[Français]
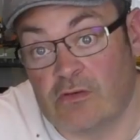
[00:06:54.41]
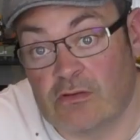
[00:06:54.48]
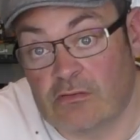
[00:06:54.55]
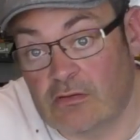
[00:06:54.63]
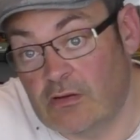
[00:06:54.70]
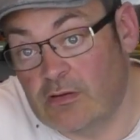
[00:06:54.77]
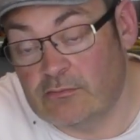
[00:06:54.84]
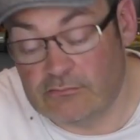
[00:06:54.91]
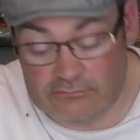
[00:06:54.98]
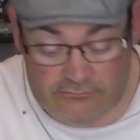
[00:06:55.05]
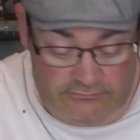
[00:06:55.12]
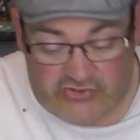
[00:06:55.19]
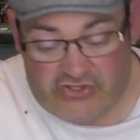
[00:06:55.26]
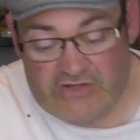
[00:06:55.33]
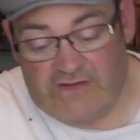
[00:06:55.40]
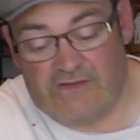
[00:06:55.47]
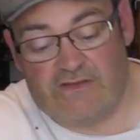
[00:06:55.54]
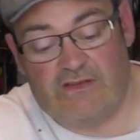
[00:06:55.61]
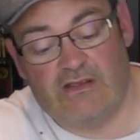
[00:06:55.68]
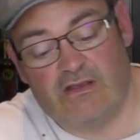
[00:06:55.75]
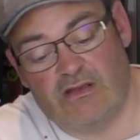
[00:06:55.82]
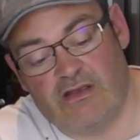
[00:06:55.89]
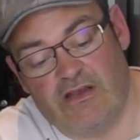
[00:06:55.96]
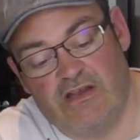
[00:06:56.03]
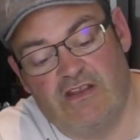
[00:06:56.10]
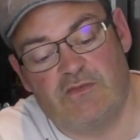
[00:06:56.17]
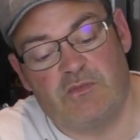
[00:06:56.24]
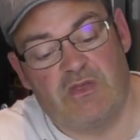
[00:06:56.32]
Bon, quand même. J'ai testé un
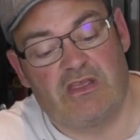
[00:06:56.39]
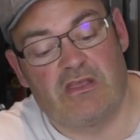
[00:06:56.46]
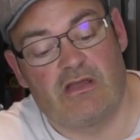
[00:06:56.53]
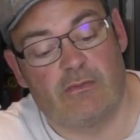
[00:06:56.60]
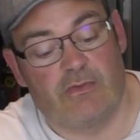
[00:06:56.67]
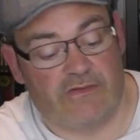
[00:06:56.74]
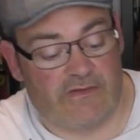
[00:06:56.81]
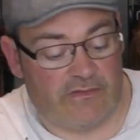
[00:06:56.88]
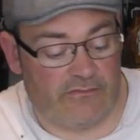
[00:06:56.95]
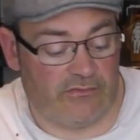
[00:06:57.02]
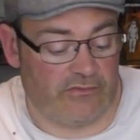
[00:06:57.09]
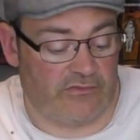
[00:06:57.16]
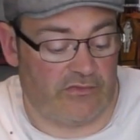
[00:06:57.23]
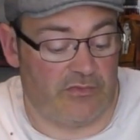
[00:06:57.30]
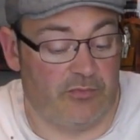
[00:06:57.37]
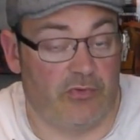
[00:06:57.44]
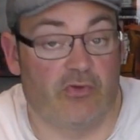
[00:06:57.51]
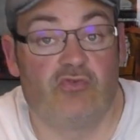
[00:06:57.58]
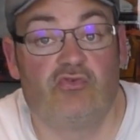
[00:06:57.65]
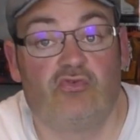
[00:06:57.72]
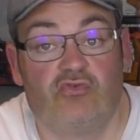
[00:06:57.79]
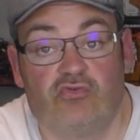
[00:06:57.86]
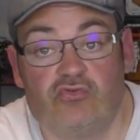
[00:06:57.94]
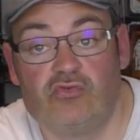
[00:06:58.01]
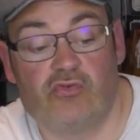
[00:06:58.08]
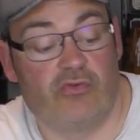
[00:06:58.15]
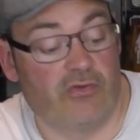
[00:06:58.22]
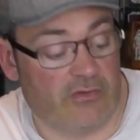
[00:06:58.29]
Elite Mega, bah, ça fonctionne pas du
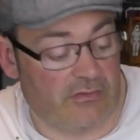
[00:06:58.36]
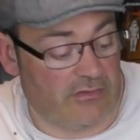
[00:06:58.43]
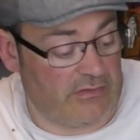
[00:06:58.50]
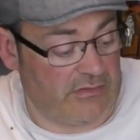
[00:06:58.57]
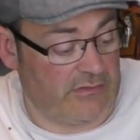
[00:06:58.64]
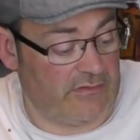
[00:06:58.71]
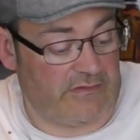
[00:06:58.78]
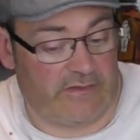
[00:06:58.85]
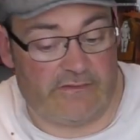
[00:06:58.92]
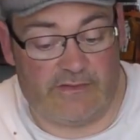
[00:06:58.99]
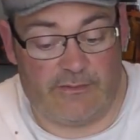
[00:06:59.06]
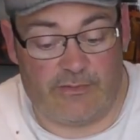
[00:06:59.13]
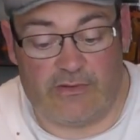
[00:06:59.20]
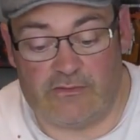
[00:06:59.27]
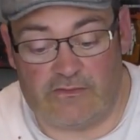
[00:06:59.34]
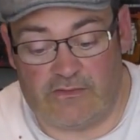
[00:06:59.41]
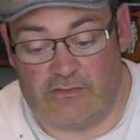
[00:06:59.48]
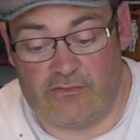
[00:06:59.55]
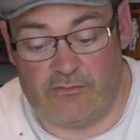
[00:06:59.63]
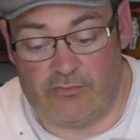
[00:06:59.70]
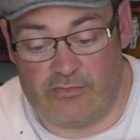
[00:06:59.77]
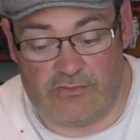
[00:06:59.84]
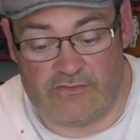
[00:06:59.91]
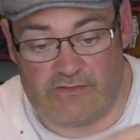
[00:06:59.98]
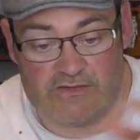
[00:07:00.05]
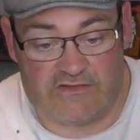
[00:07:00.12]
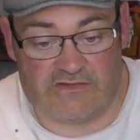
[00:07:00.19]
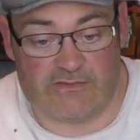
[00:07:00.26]
tout dedans, hein, ça va pas, ça rentre
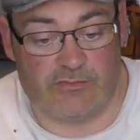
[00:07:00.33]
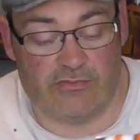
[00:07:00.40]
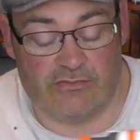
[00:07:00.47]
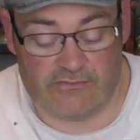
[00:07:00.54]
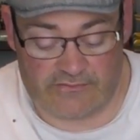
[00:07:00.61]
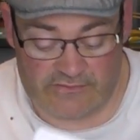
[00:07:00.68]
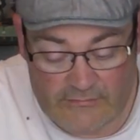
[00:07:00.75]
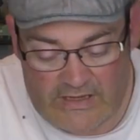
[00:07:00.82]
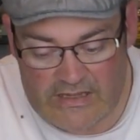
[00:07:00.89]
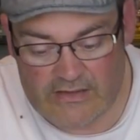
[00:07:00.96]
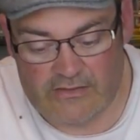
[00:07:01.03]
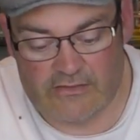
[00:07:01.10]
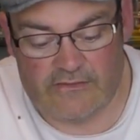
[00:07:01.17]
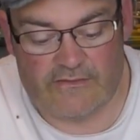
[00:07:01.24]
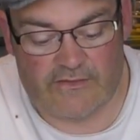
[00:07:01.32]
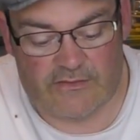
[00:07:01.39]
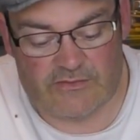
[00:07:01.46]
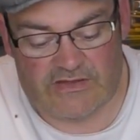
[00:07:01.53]
pas, ça tire pas. Alors on va faire une